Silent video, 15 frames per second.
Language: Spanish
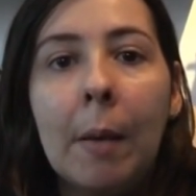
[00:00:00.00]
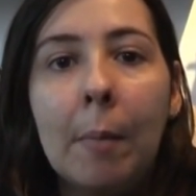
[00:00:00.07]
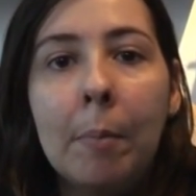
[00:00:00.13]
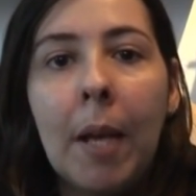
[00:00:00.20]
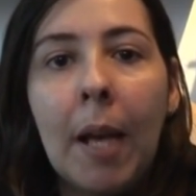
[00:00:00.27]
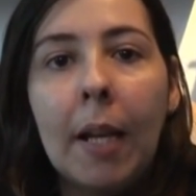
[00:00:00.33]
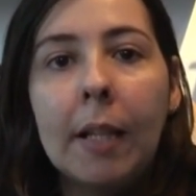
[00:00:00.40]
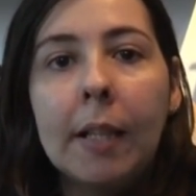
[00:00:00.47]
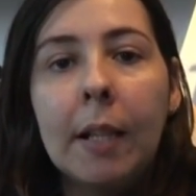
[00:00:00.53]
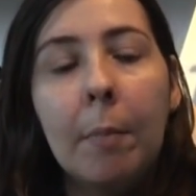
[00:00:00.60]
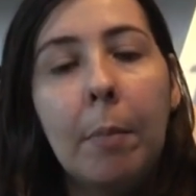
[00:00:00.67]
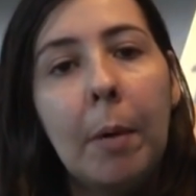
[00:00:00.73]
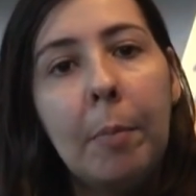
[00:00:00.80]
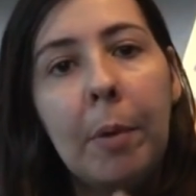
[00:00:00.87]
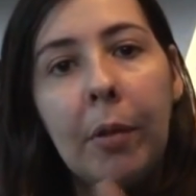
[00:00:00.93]
Bien,
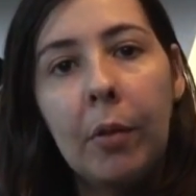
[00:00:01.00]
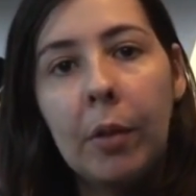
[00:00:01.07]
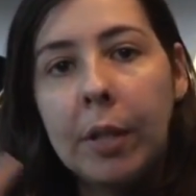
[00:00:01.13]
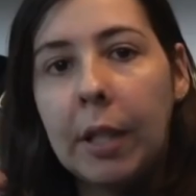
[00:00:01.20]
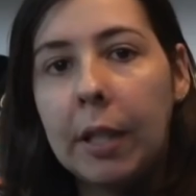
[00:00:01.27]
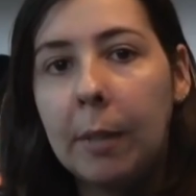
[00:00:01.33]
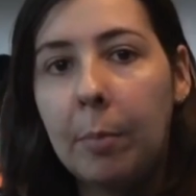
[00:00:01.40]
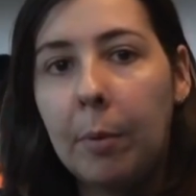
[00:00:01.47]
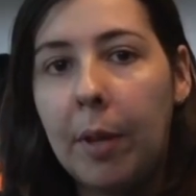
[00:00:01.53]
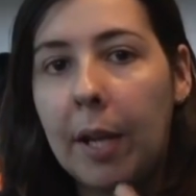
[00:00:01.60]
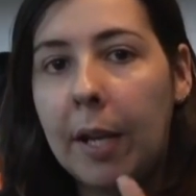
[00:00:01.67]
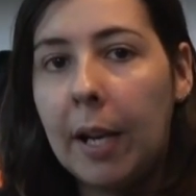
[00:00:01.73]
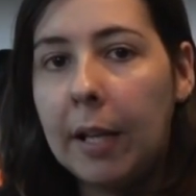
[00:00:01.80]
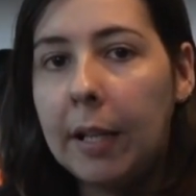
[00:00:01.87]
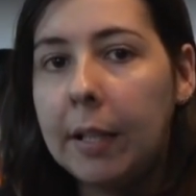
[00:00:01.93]
siempre empiezo este tipo de
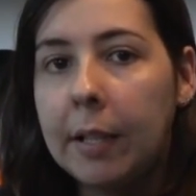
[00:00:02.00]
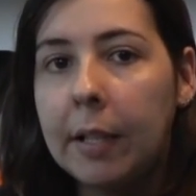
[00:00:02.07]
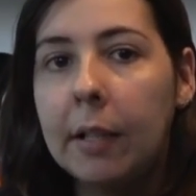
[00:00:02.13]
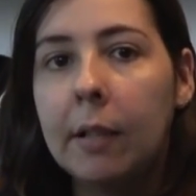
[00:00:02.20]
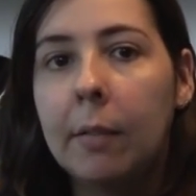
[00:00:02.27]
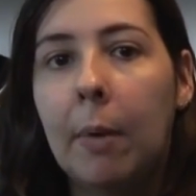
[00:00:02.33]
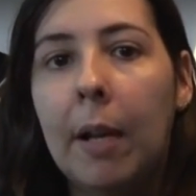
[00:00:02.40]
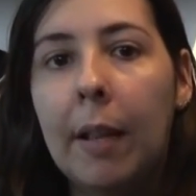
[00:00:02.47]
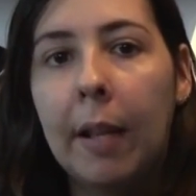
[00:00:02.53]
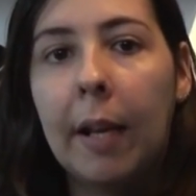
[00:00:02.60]
análisis, ¿vale?